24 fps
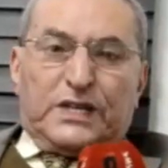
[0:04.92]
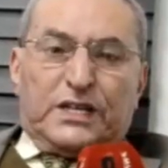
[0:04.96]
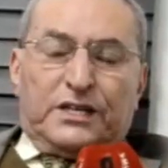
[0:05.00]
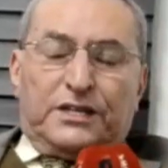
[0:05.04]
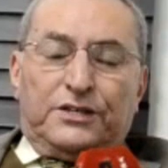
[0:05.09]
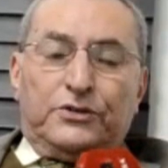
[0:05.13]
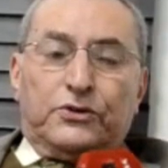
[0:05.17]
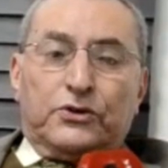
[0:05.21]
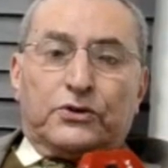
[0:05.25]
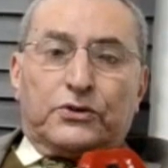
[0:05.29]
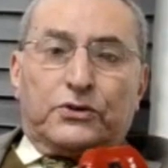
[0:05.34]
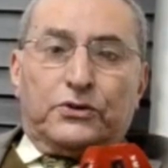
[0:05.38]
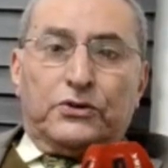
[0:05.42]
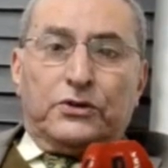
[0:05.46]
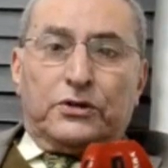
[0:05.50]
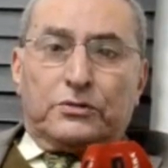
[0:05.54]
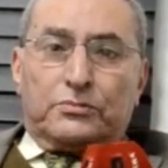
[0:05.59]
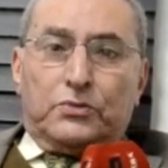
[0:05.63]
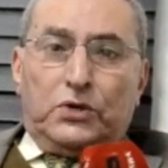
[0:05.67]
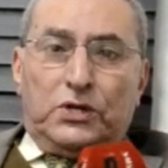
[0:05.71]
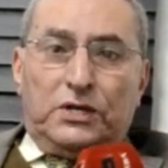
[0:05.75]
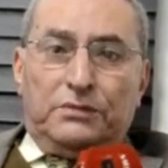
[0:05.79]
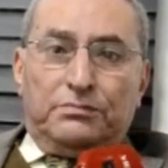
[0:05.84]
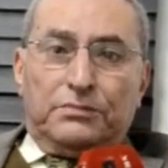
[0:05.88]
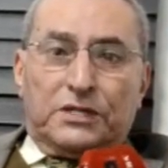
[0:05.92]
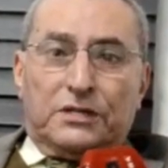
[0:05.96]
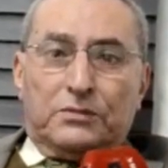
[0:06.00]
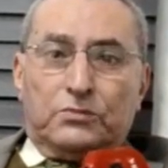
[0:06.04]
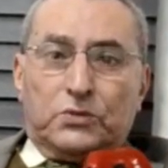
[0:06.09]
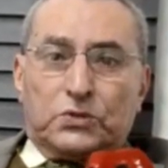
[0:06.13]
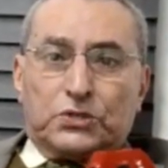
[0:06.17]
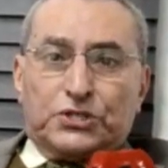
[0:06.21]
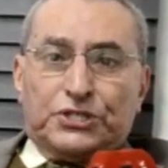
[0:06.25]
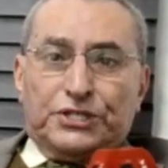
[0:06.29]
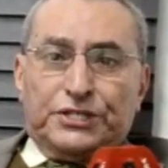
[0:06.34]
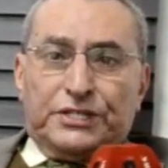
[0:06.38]
الدكتور محمد
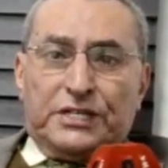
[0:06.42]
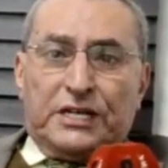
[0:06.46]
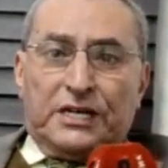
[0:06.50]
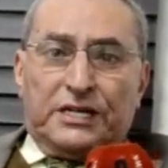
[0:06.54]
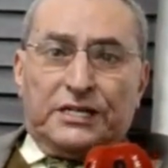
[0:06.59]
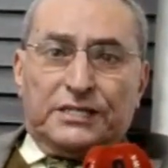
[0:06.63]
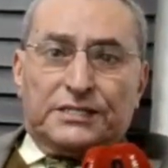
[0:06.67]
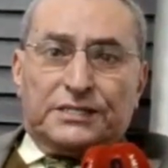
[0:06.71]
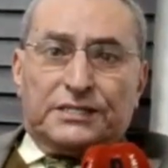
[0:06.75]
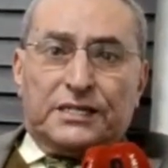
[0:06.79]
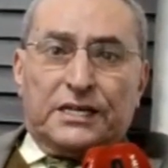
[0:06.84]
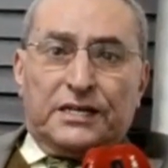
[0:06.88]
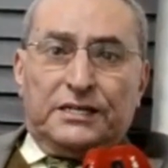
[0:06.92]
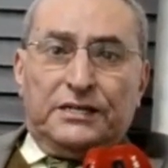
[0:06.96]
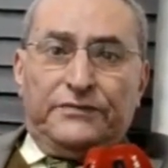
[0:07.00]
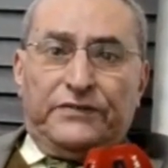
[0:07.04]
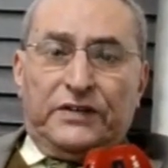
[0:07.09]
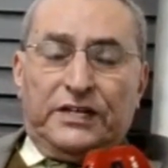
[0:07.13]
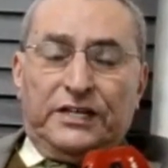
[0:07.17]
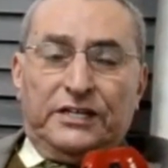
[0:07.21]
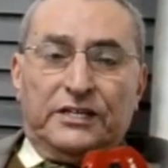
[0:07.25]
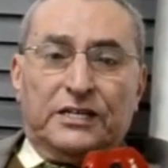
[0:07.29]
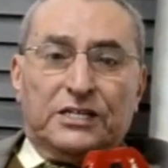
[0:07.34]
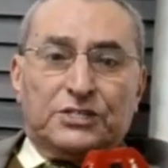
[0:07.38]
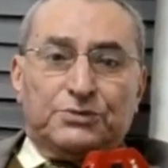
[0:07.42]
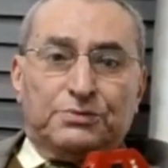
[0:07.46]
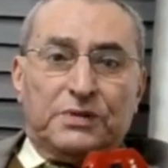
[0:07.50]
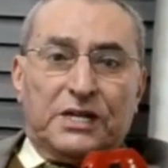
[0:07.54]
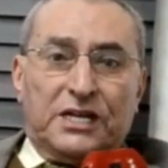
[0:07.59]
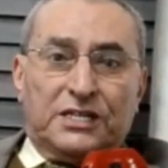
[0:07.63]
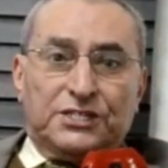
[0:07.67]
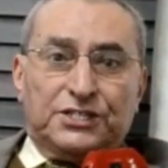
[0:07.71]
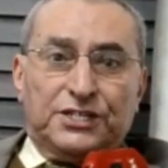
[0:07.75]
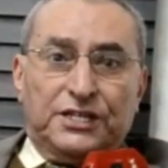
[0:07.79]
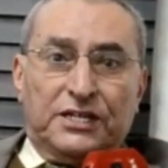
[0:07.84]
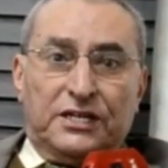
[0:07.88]
المرشد أخصائي في العلاج
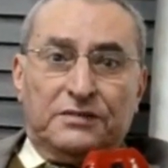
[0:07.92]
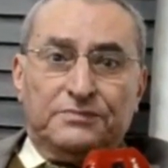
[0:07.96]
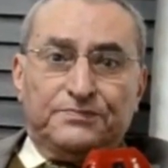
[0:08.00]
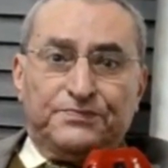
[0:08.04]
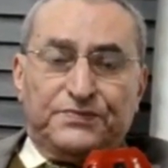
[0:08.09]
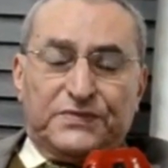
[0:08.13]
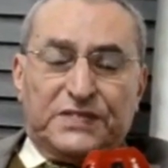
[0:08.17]
بالأشعة